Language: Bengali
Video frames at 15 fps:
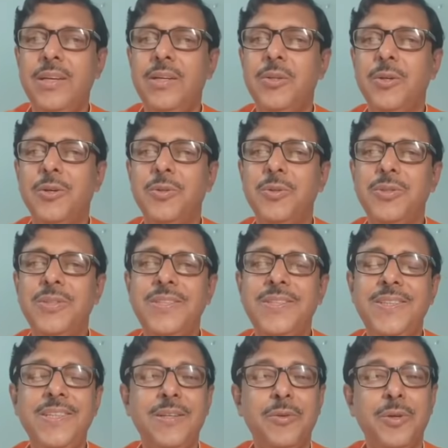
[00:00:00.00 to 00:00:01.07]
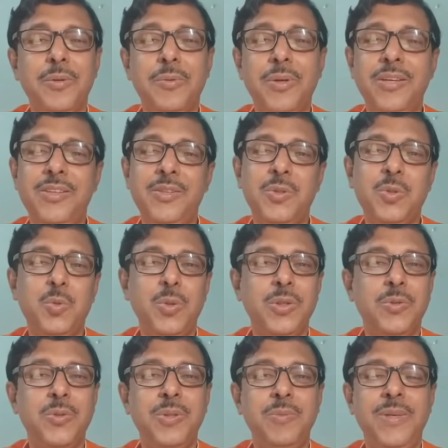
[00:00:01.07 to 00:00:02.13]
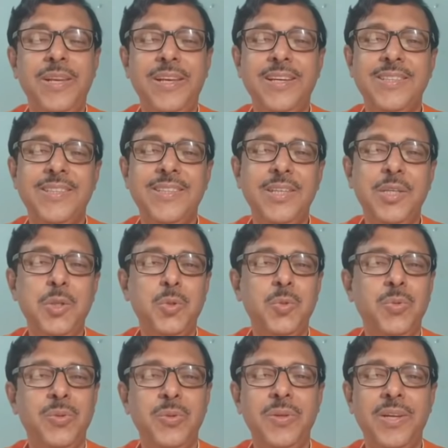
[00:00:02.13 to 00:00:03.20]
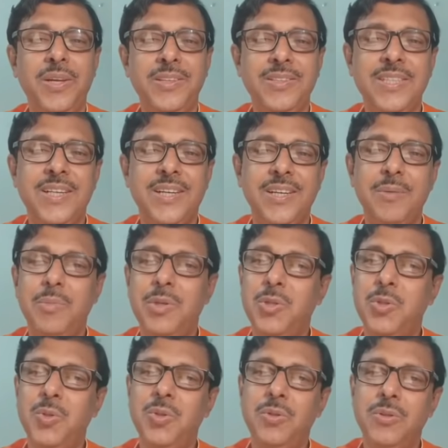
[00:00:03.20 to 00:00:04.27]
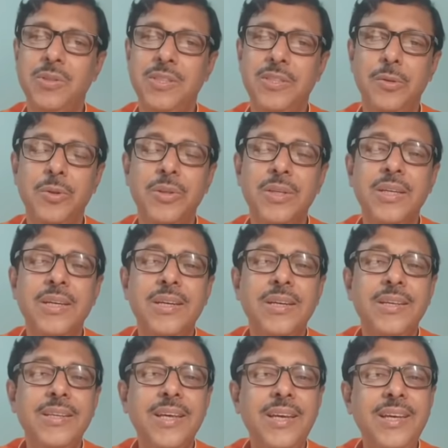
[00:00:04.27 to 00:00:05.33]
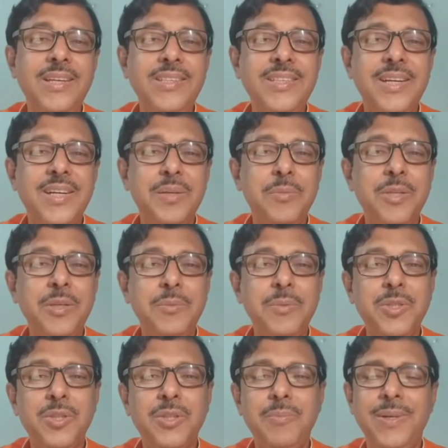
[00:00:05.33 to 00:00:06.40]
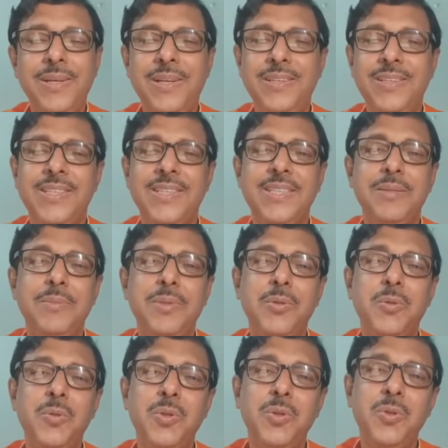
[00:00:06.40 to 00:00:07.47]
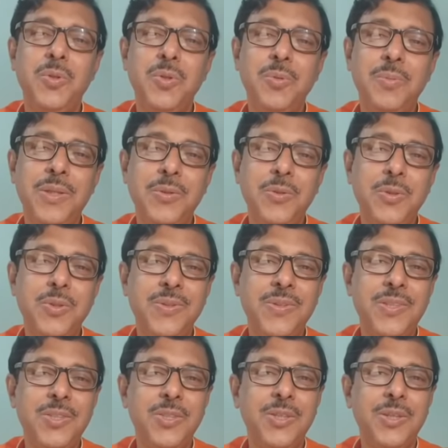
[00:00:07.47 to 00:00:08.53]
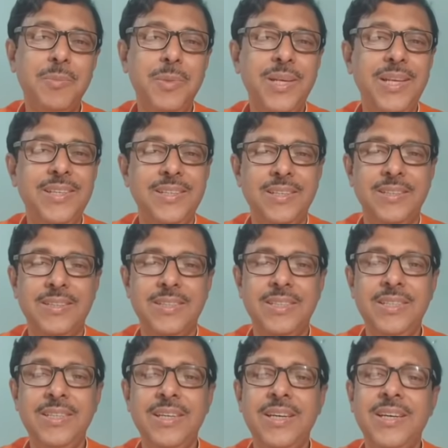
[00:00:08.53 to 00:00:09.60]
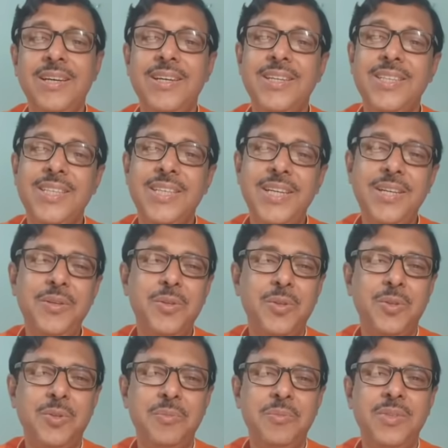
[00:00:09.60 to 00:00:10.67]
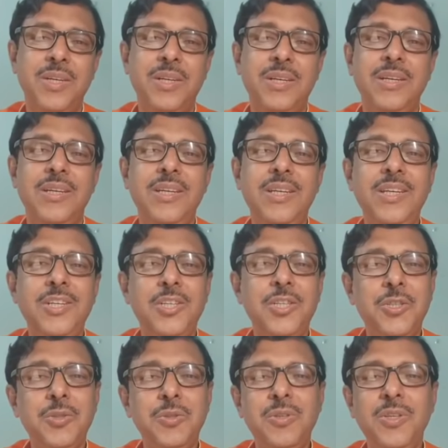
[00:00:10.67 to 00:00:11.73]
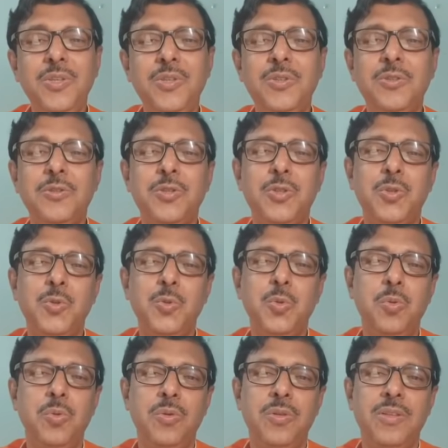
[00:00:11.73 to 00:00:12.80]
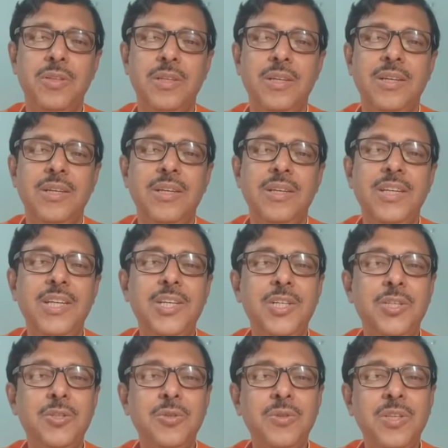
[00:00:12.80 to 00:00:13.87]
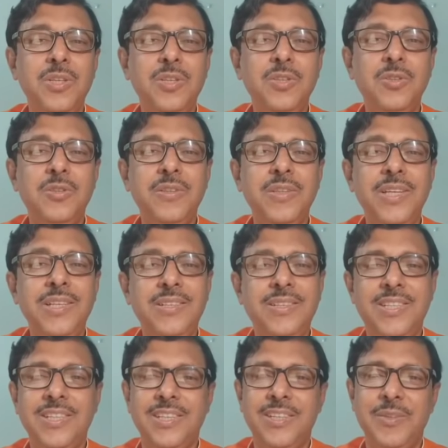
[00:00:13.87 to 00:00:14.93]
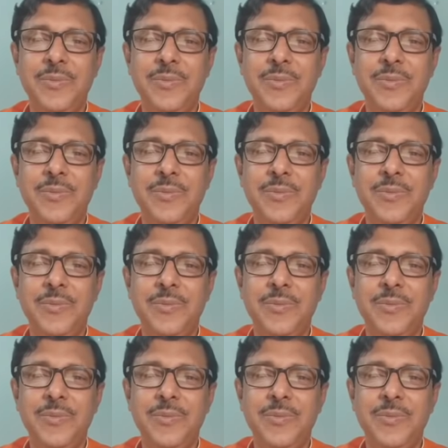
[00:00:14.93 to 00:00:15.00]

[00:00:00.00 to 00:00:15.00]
তখন হচ্ছে ঠিক লোকে বলে সুরে সুরে মিলে গেছে কি সুন্দর লাগছে আগে বেসুরও হচ্ছিল তো এই যে হারমোনিয়ামের সঙ্গে মিলে যাচ্ছে বা অন্য কোনো বাদ্যযন্ত্রের সঙ্গে মিলে যাচ্ছে সেই রকম ঈশ্বরীয় সুর ঈশ্বরীয় ইচ্ছা